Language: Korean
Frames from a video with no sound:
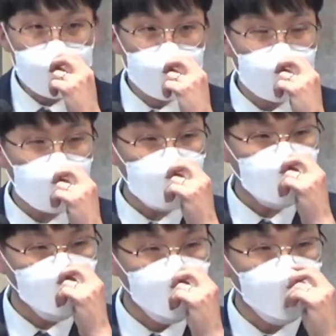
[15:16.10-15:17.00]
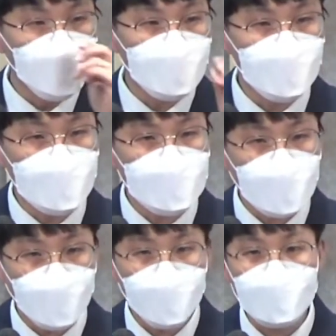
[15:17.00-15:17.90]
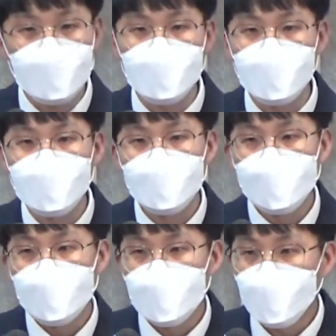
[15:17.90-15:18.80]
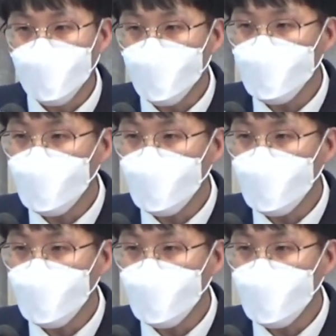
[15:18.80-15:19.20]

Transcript: 우리가 겪고 있는 이 상황들, 이 코로나